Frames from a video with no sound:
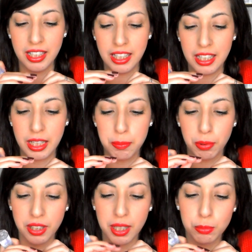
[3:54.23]
le
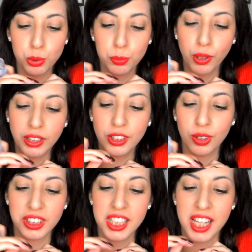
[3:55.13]
poníamos un poquitito
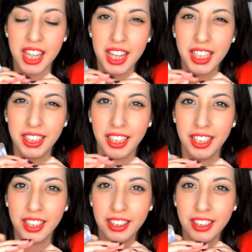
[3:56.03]
así de aceite